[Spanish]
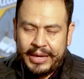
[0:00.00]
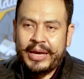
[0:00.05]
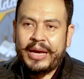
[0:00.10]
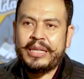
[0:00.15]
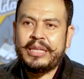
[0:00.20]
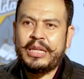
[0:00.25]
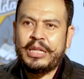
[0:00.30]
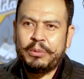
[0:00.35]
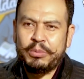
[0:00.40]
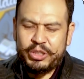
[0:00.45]
¿Qué
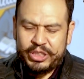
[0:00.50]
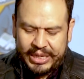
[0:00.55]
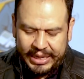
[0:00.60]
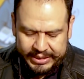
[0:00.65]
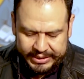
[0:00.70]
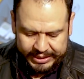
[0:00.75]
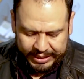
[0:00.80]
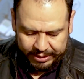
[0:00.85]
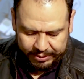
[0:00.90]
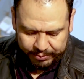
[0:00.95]
tenemos que
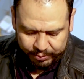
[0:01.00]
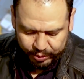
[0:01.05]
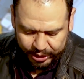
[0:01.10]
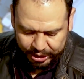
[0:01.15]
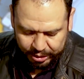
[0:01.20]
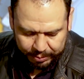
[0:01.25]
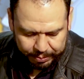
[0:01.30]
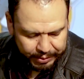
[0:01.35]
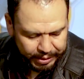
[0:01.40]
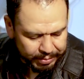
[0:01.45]
hacer?
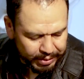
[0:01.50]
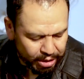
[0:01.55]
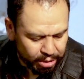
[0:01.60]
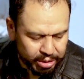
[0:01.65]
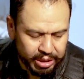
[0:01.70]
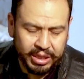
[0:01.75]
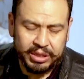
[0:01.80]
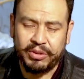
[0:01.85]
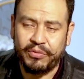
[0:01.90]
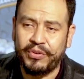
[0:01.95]
Bueno, primero
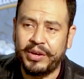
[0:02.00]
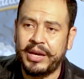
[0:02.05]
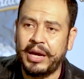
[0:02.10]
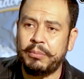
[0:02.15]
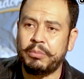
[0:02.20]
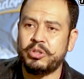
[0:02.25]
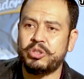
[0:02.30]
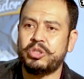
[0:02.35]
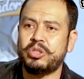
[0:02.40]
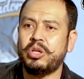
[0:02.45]

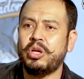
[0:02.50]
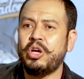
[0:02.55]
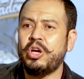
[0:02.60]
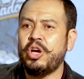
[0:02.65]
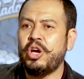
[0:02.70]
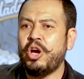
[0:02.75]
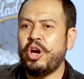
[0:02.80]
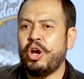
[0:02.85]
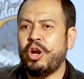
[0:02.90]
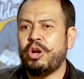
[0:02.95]
identificamos.
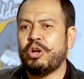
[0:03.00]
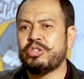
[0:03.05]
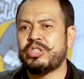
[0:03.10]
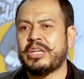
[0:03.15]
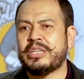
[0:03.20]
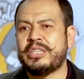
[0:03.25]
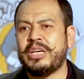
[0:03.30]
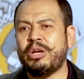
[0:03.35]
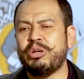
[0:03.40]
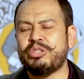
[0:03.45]
Los
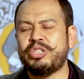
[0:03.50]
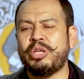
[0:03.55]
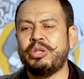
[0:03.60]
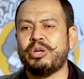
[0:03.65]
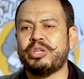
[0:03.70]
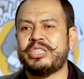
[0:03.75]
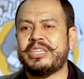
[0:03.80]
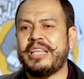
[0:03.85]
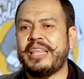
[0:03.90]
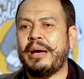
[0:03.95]
aceros
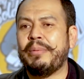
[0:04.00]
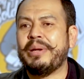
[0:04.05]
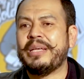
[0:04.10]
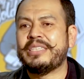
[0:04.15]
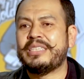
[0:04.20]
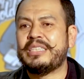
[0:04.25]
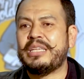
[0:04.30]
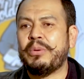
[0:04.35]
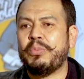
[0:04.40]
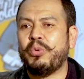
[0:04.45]

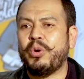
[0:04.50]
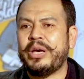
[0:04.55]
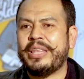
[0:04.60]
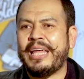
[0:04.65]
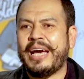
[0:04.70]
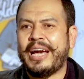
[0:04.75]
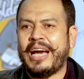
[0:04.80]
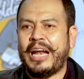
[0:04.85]
inoxidables de buena